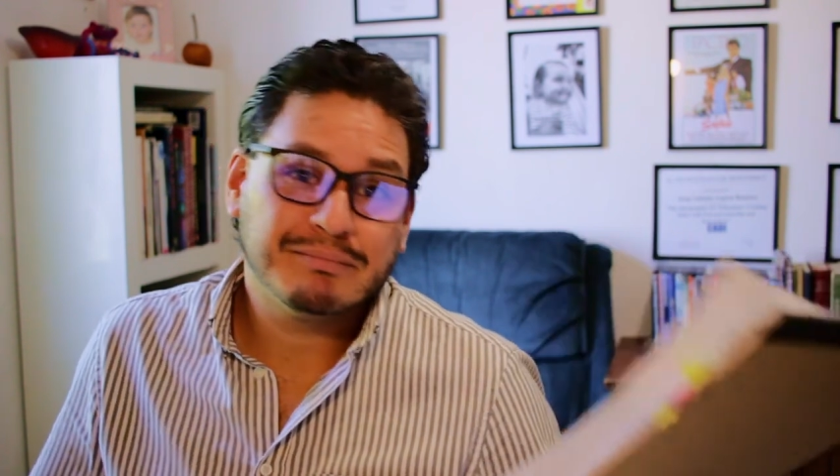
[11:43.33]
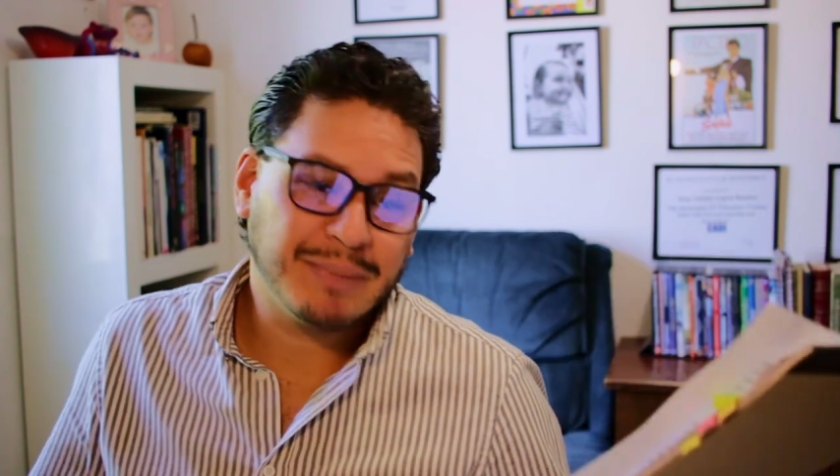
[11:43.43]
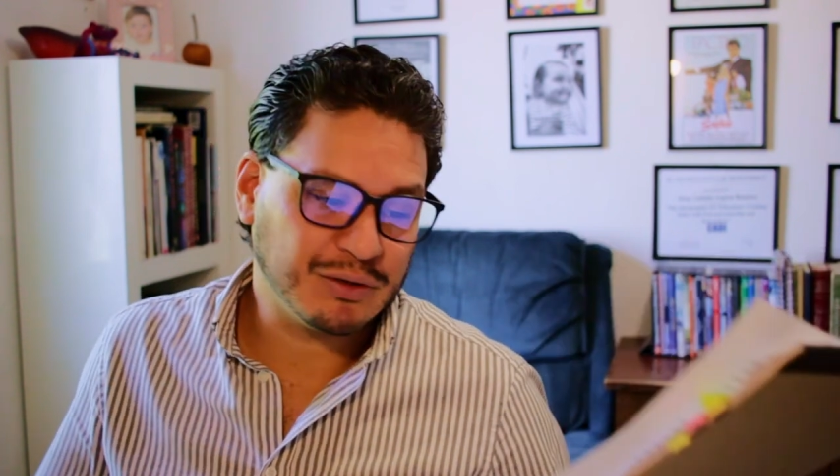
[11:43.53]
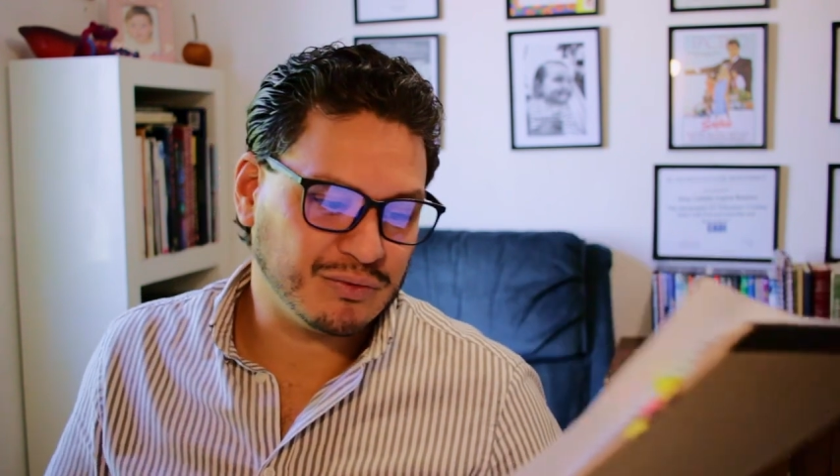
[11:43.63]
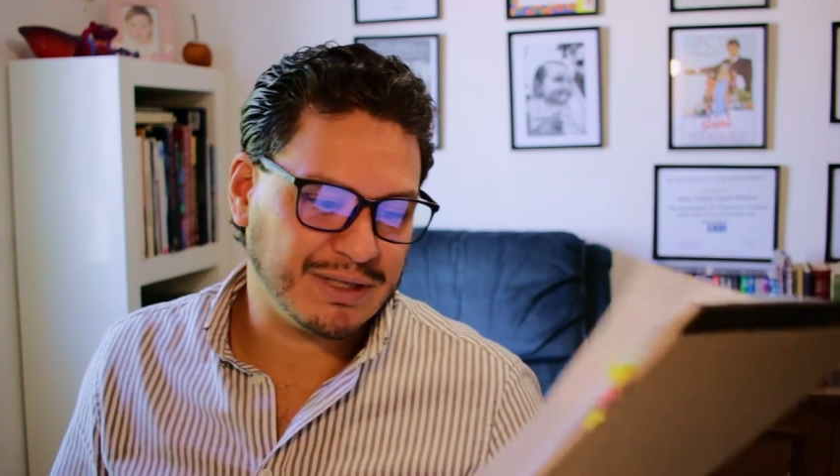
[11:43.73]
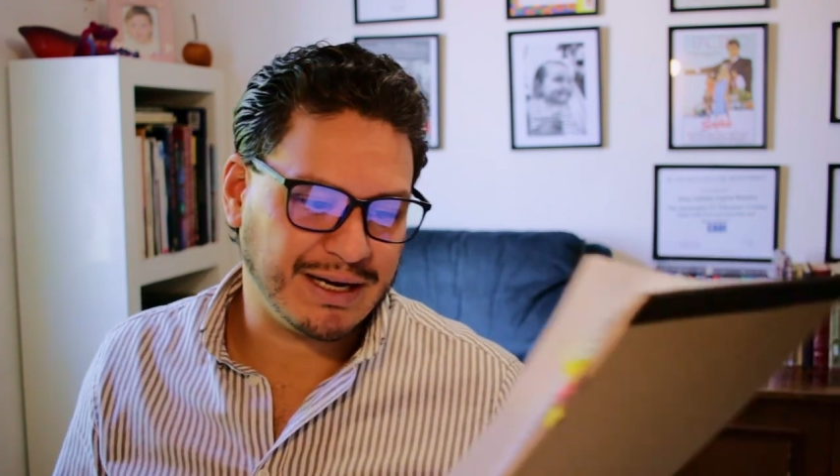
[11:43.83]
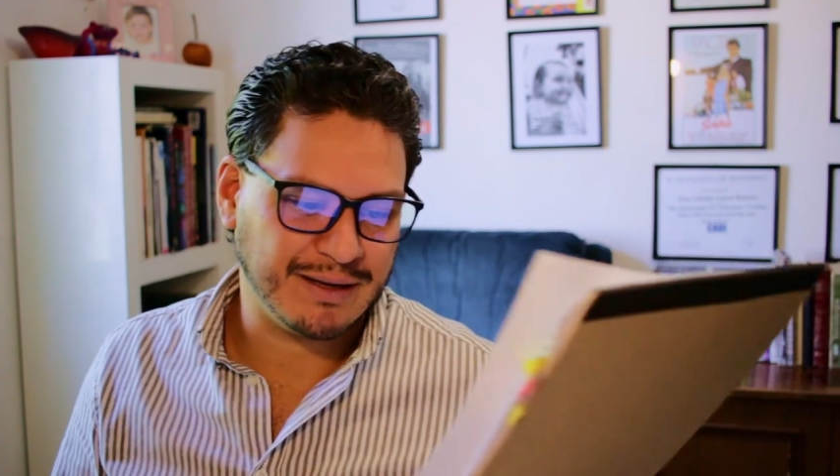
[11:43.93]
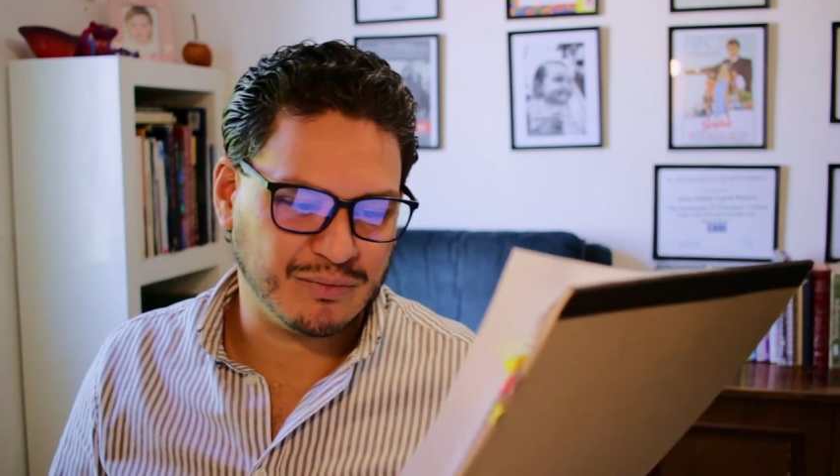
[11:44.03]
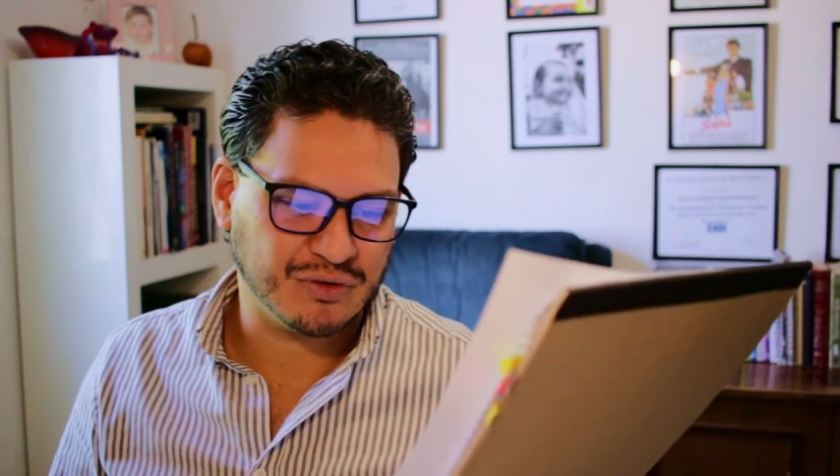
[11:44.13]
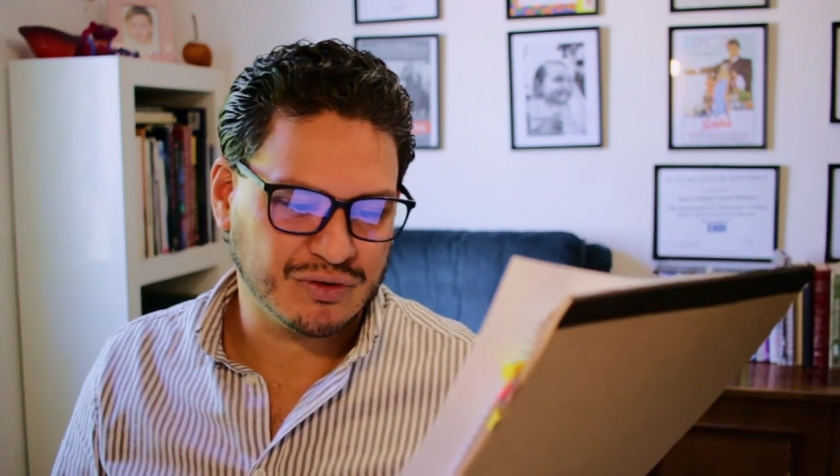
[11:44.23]

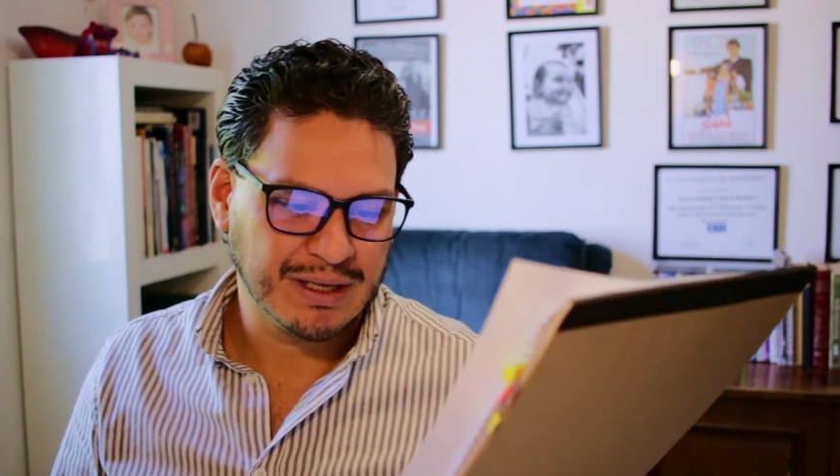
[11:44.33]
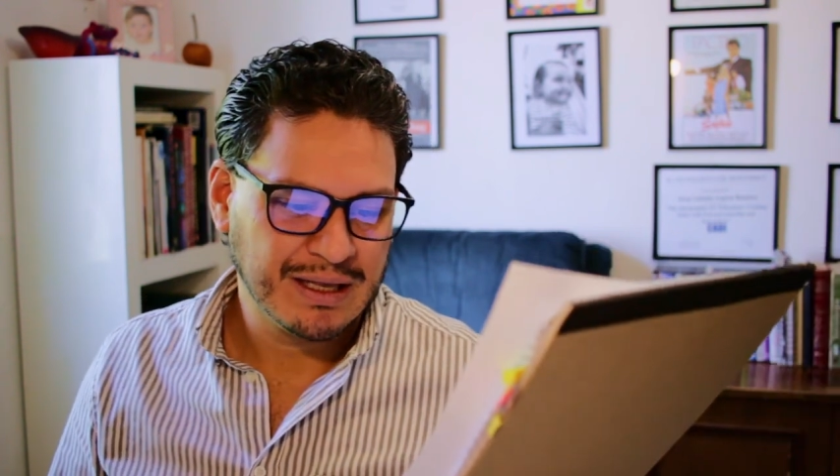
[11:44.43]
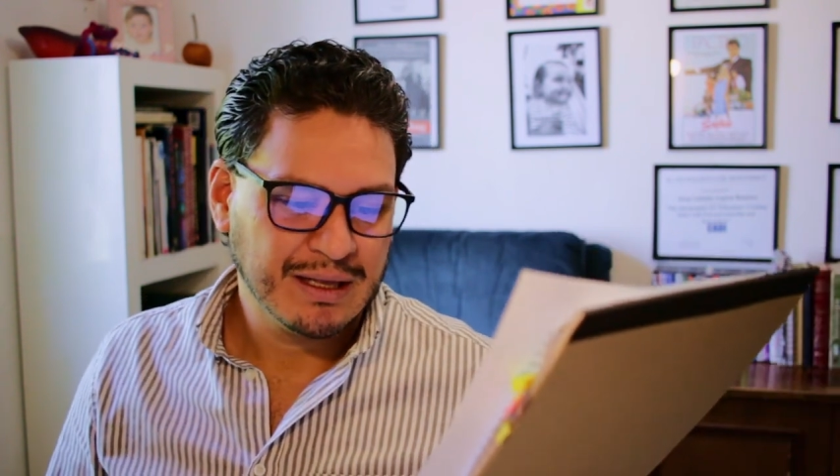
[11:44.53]
preguntaremos.